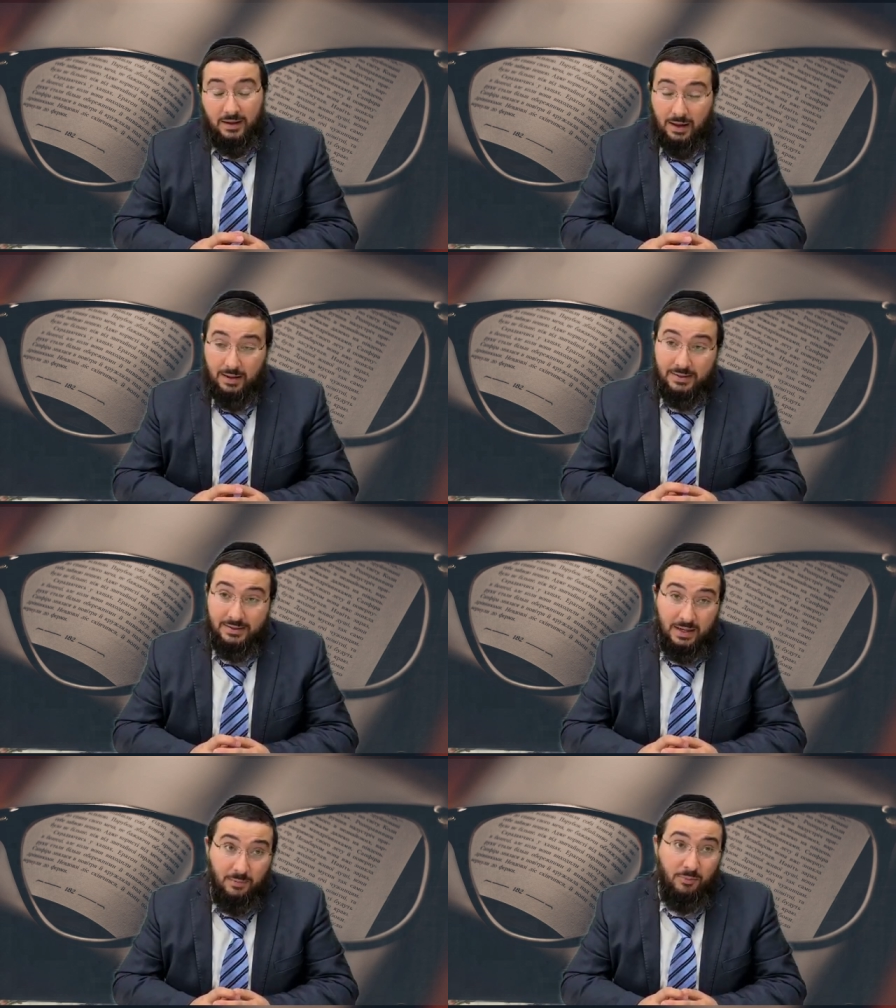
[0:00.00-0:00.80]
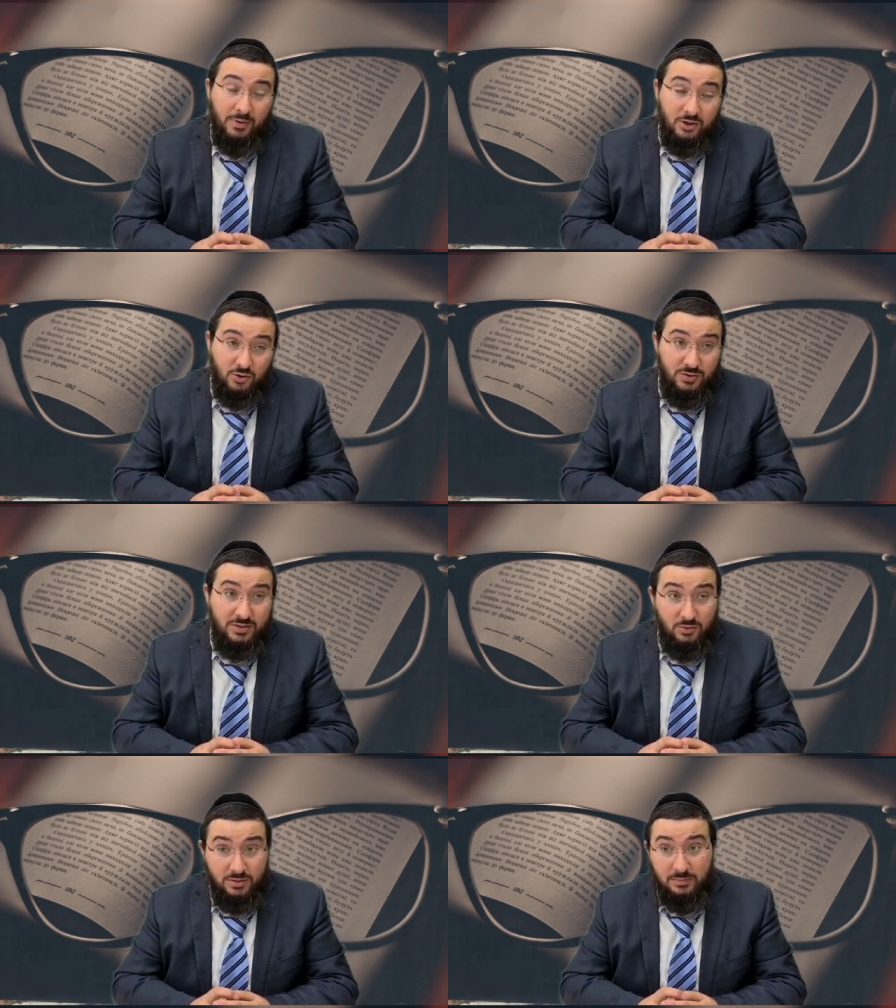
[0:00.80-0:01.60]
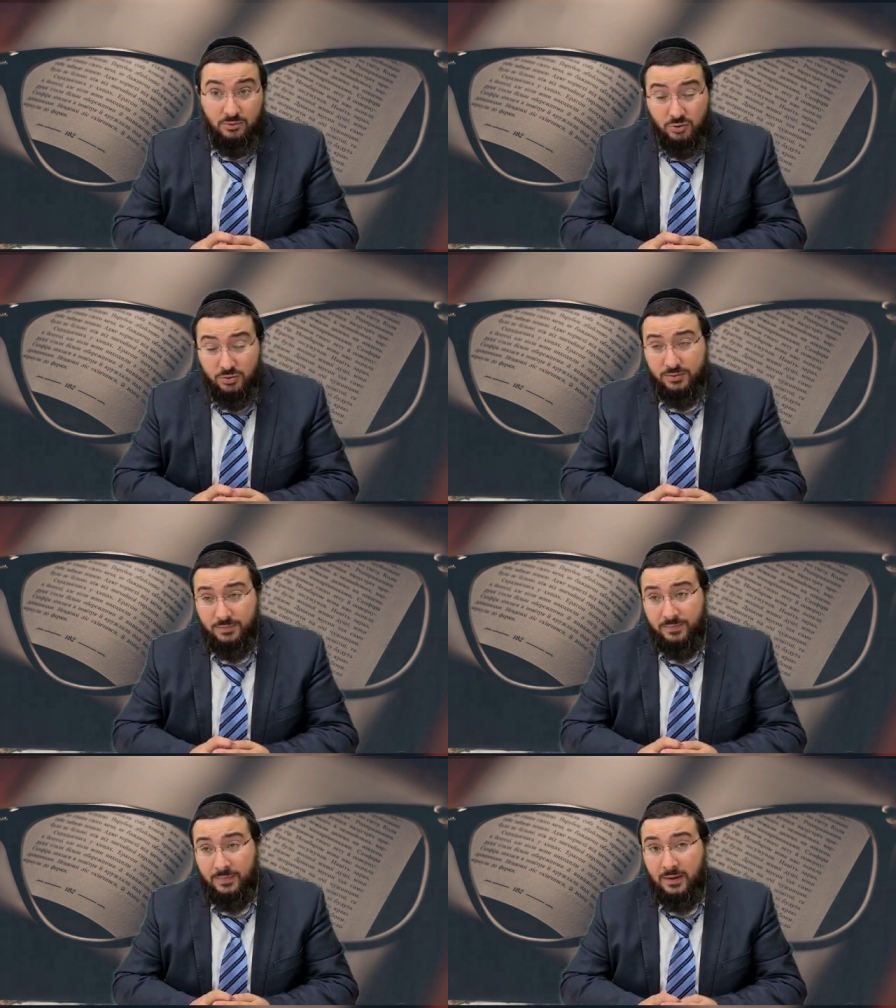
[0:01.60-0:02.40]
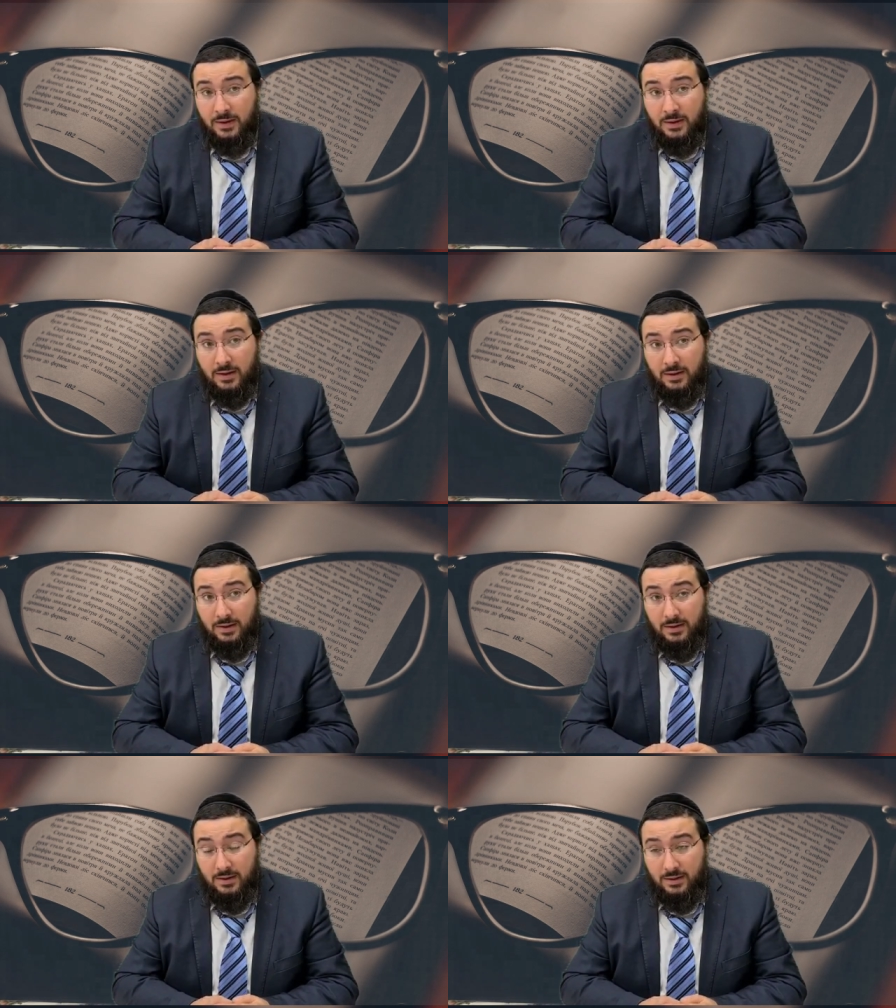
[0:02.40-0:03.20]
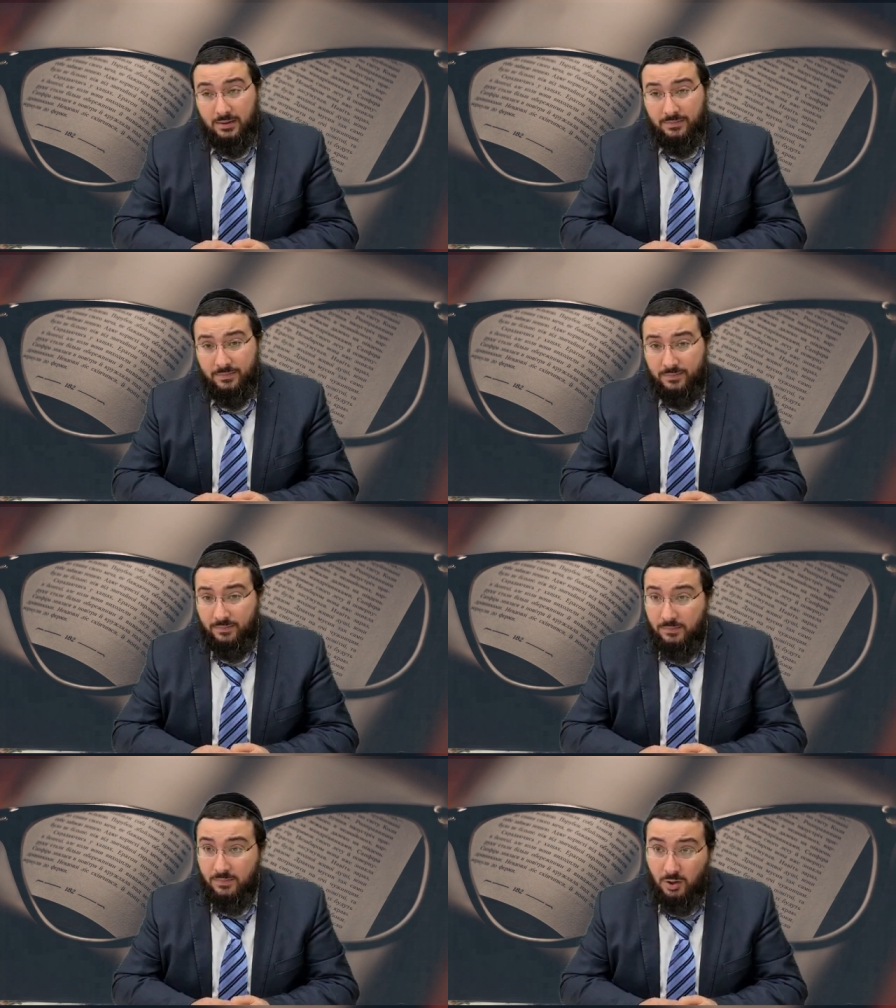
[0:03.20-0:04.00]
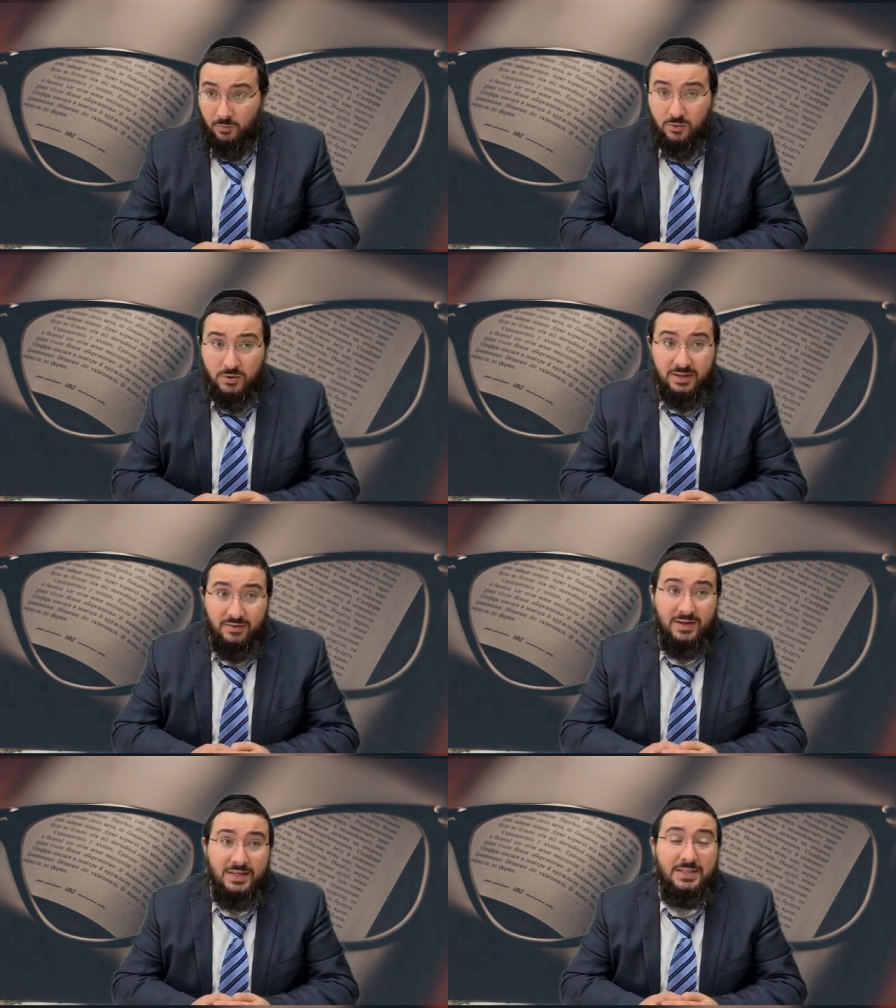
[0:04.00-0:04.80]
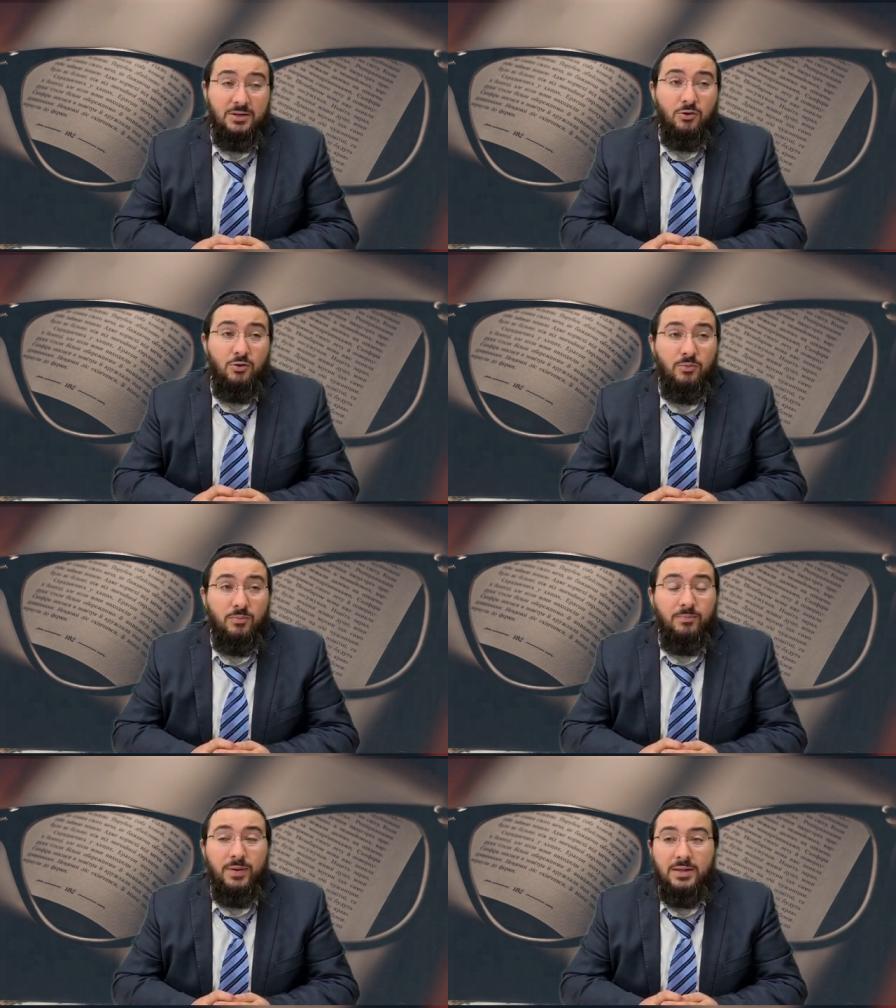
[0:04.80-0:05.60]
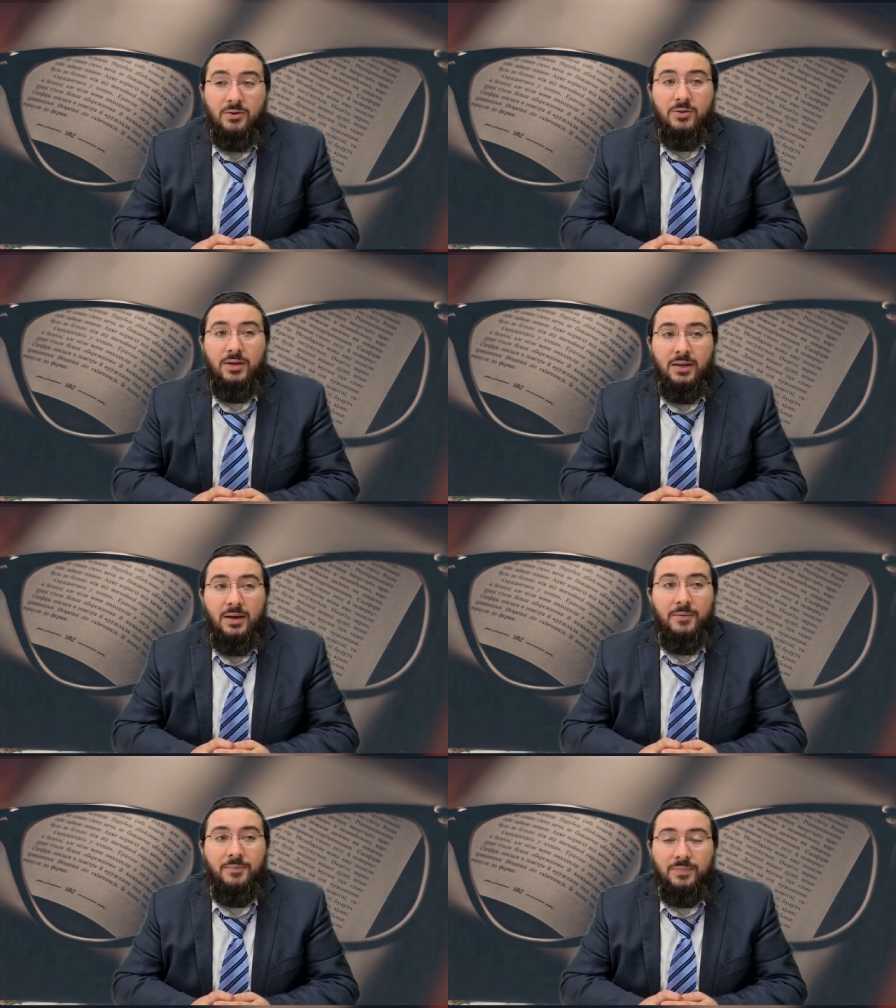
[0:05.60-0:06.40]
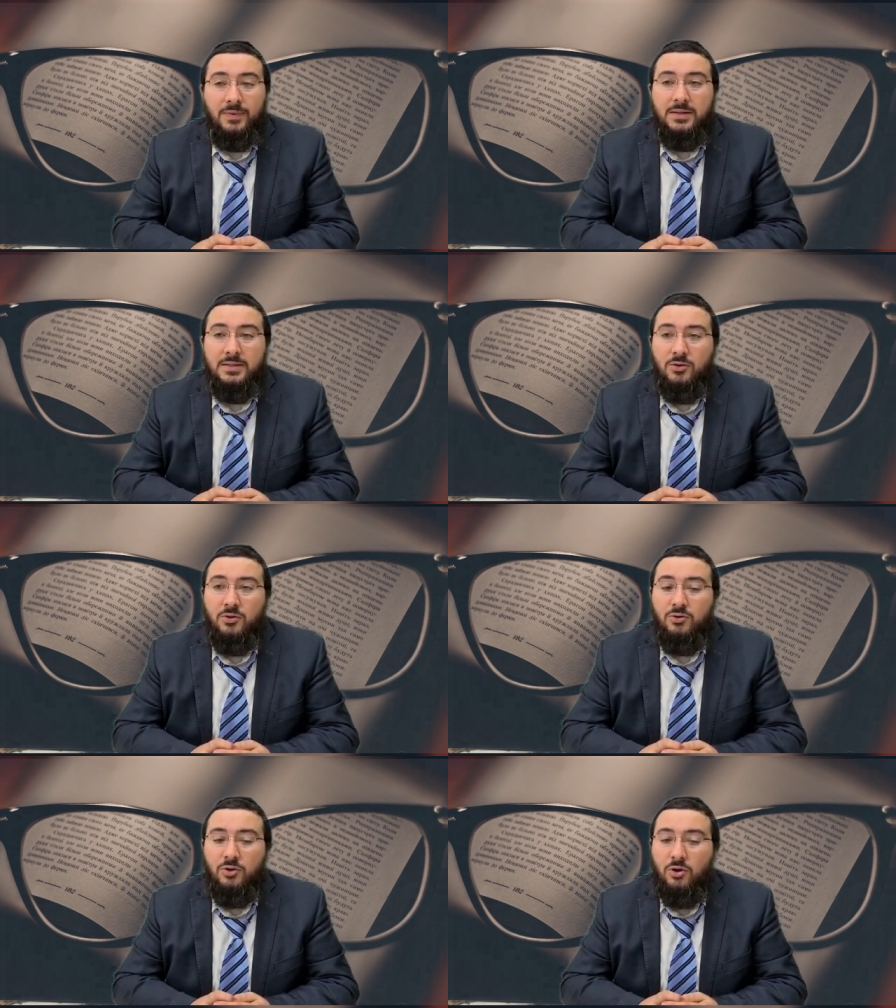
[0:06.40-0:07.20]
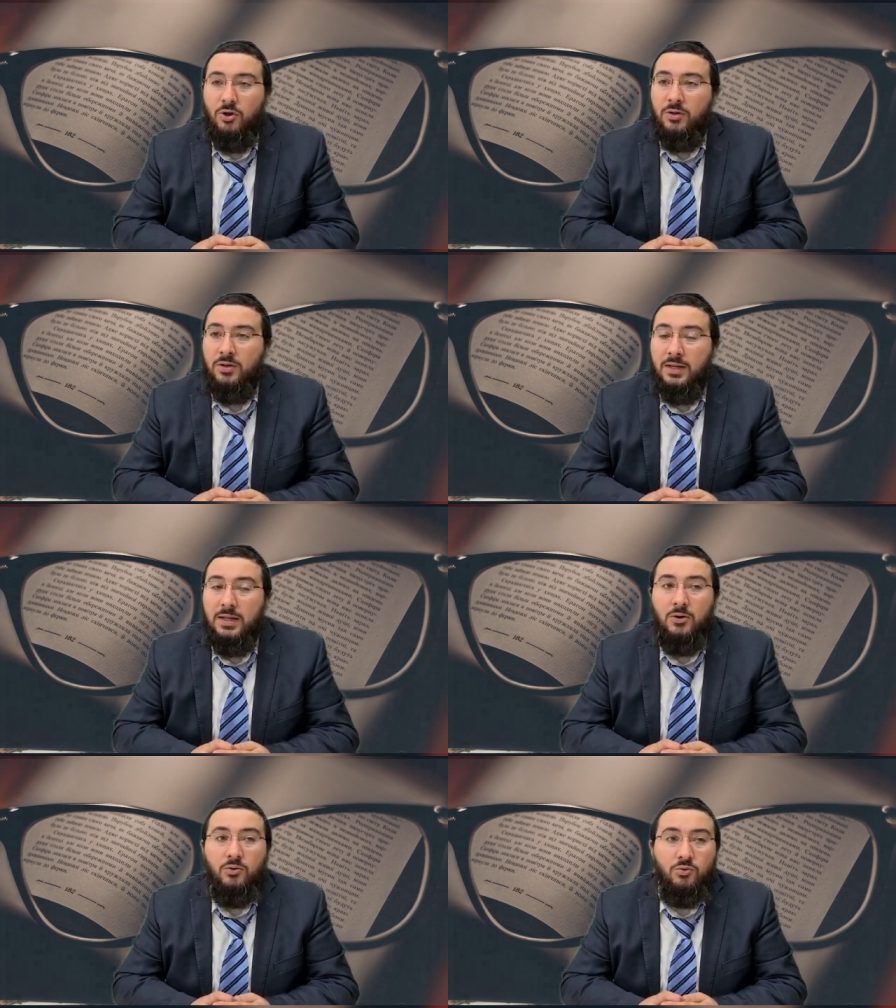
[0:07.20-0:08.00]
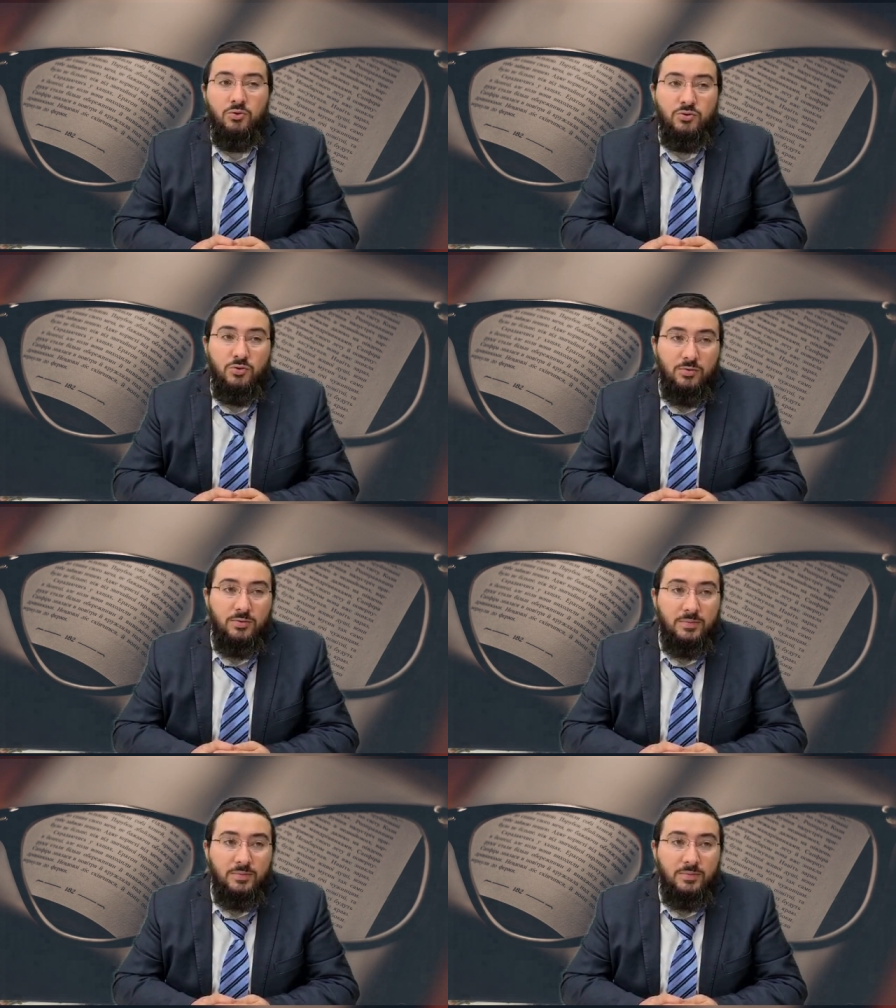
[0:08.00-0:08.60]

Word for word: Ah, ça, c'est la première chose. Et deuxième chose, et comme vous le savez, il dit le Ben Yoyada, c'est que dans l'œil, il y a le nom de Dieu,